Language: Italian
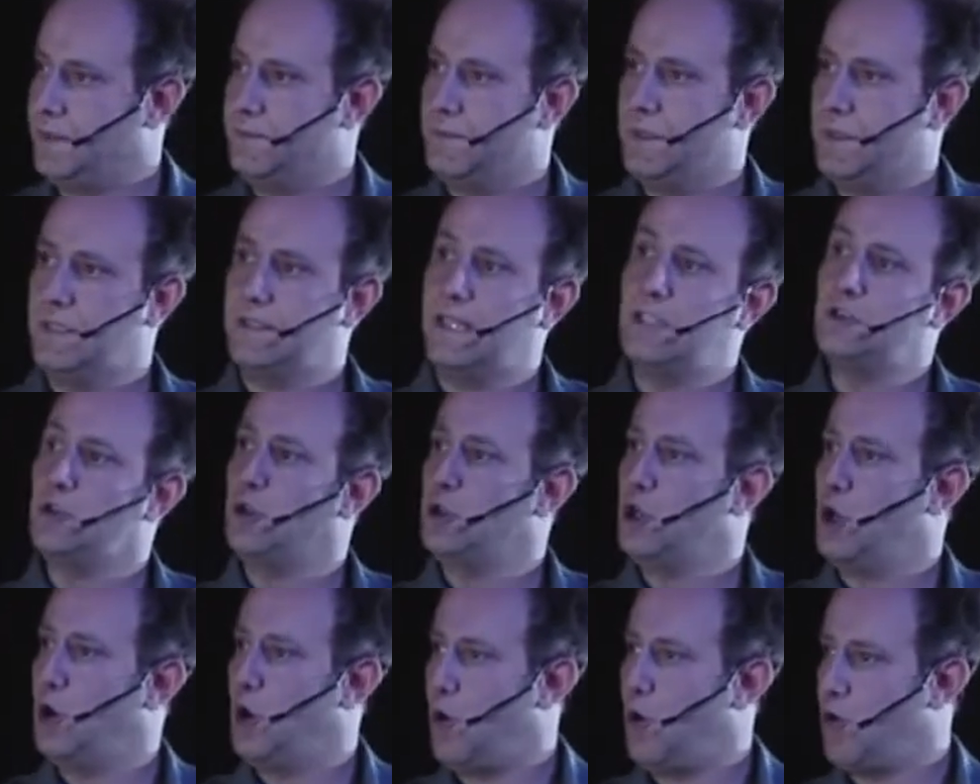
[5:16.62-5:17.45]
Intanto
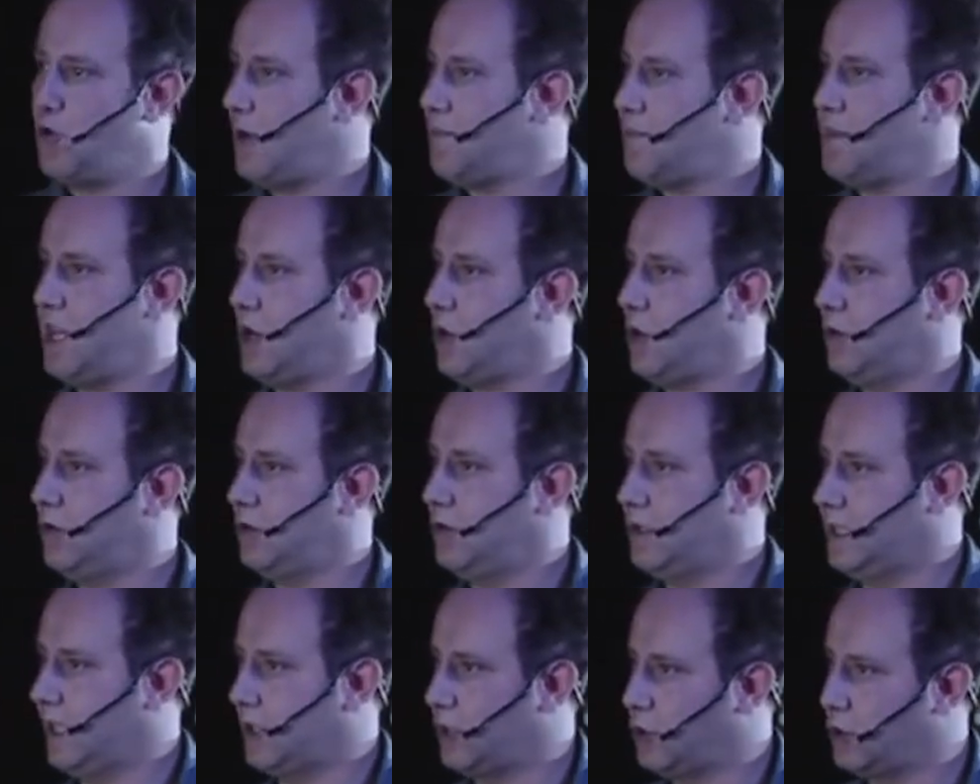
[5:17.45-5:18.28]
io ho un amico
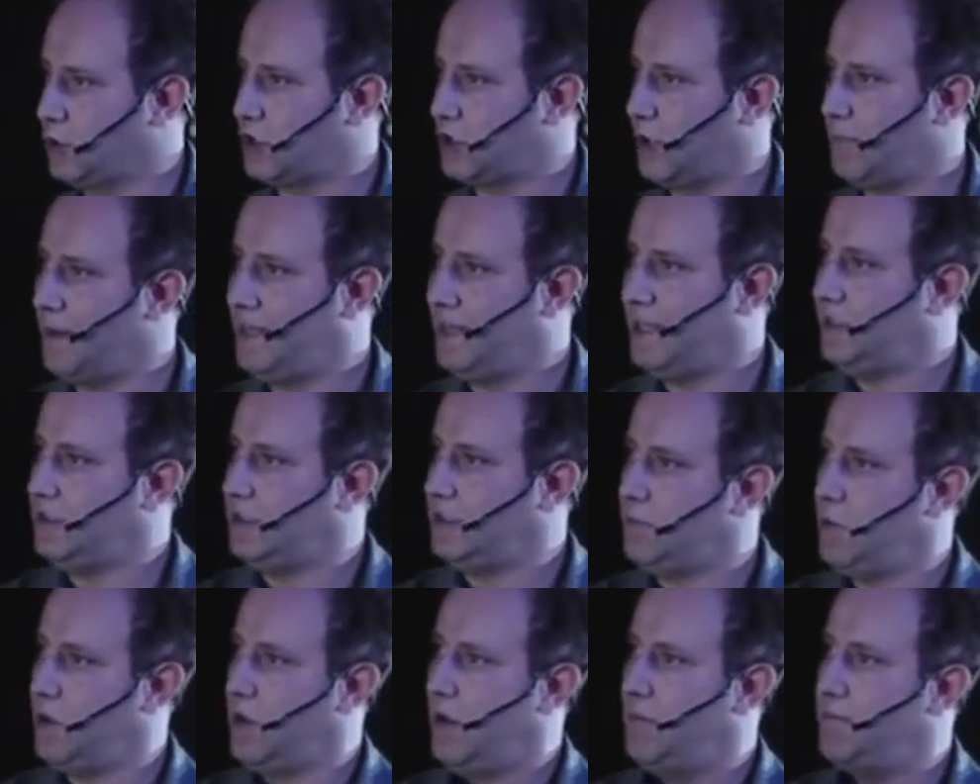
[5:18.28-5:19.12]
che conosce
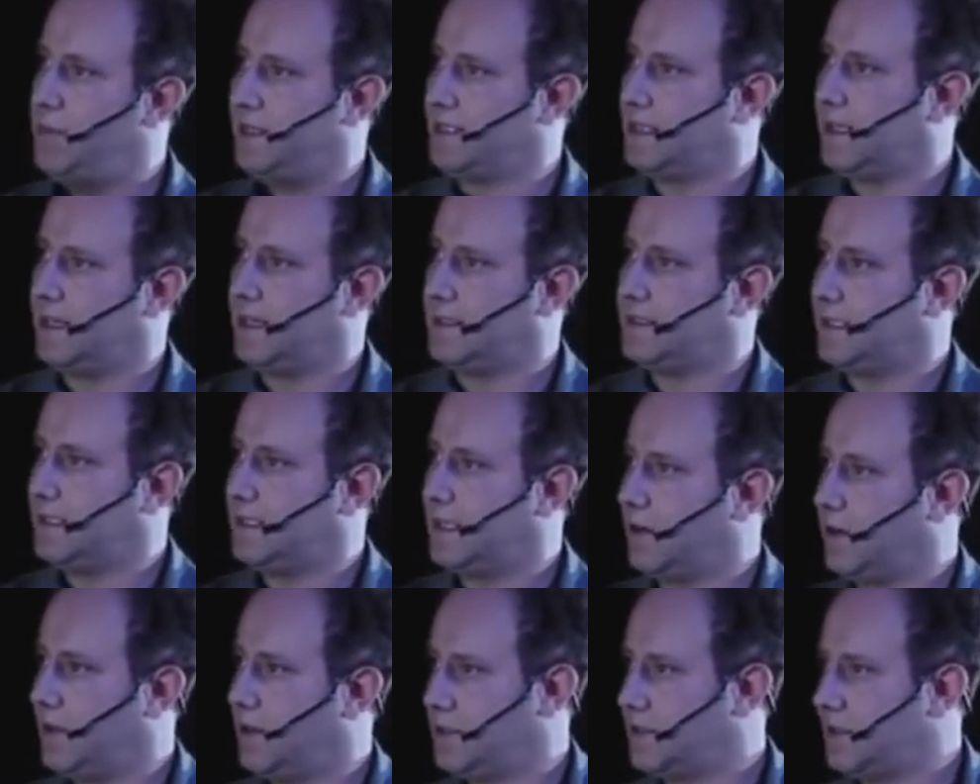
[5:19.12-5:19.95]
benissimo il batterista dei
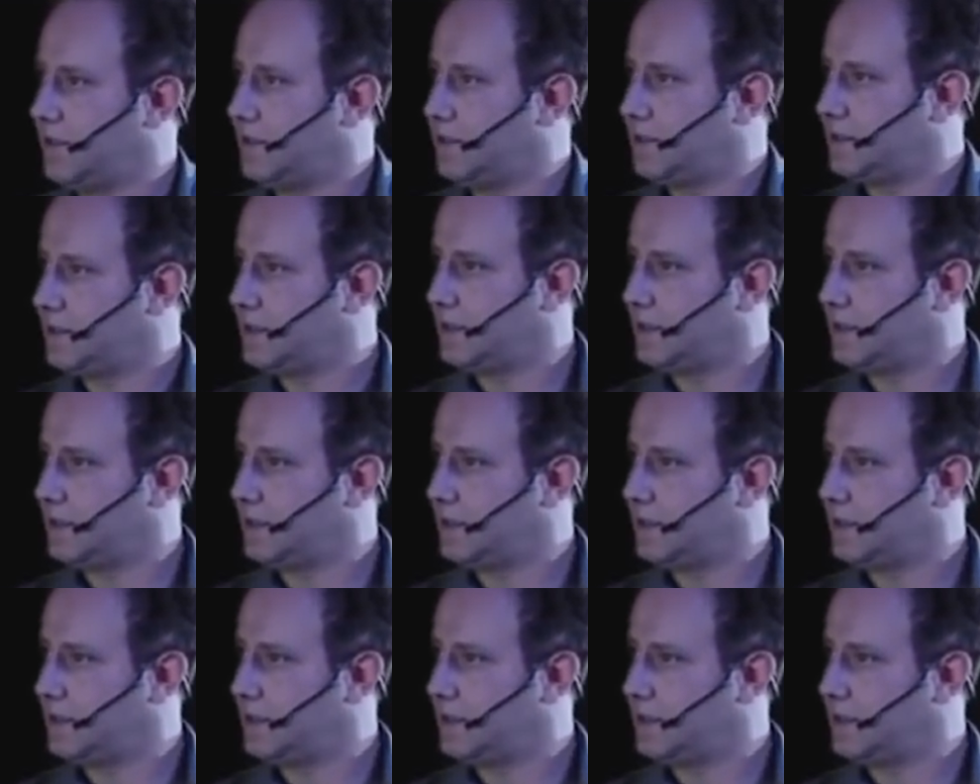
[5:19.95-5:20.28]
Rolling Stones.